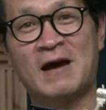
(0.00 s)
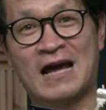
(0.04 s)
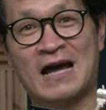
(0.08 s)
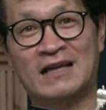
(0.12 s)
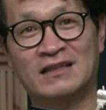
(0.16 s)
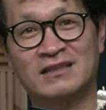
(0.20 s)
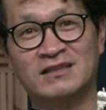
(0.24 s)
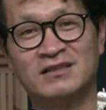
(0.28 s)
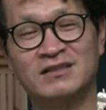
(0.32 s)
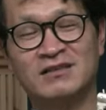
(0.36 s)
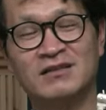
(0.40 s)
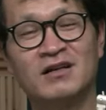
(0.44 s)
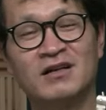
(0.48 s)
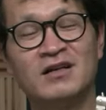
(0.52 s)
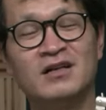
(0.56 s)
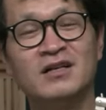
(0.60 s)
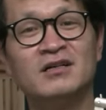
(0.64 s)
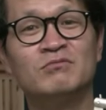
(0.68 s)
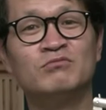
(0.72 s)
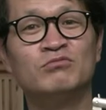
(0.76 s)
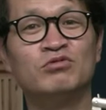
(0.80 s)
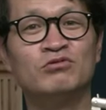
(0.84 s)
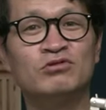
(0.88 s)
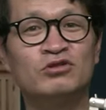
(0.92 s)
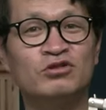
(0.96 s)
받은
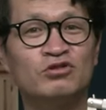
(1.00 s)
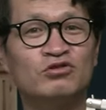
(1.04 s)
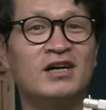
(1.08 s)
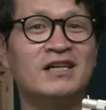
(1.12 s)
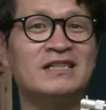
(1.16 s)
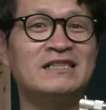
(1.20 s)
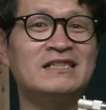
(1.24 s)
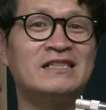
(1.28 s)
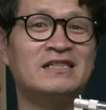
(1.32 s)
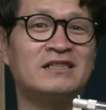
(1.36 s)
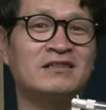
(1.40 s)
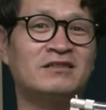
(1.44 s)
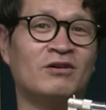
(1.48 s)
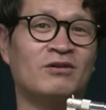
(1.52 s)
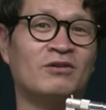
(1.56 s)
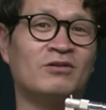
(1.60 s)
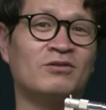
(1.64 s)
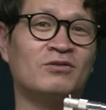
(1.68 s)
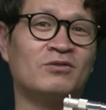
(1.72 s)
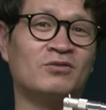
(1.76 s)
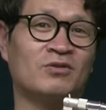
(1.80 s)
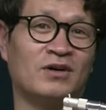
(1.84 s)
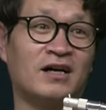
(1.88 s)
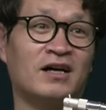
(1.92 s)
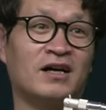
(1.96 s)
무수한
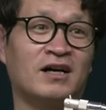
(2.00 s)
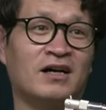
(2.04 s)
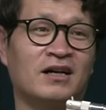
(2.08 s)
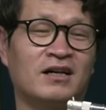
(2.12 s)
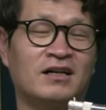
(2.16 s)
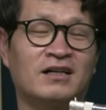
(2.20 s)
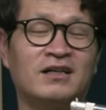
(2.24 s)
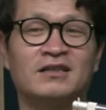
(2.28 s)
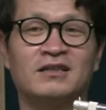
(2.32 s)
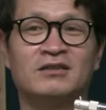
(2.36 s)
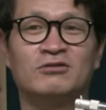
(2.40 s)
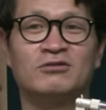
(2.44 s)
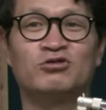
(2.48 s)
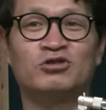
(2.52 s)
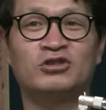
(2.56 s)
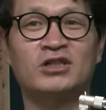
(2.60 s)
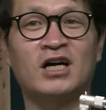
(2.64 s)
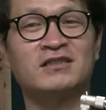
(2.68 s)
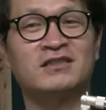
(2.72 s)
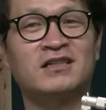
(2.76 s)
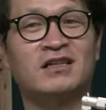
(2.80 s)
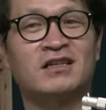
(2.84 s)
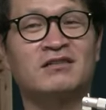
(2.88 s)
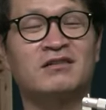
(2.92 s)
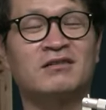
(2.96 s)
지성과
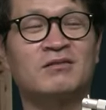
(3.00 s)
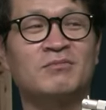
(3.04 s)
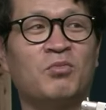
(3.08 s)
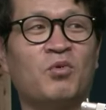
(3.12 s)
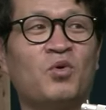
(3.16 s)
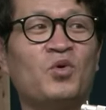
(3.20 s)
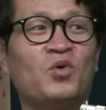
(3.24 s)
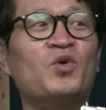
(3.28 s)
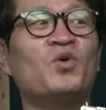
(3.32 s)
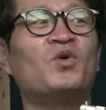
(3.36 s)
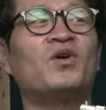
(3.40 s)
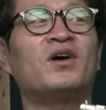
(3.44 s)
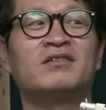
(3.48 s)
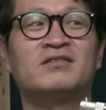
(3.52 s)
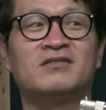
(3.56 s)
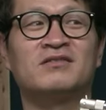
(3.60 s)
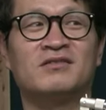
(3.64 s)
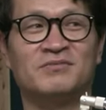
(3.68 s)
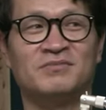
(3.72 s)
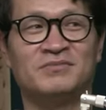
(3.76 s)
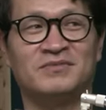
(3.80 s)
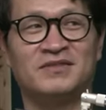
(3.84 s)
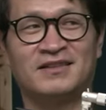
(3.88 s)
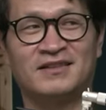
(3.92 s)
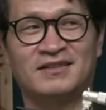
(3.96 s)
수상자들을 모욕하는 겁니다.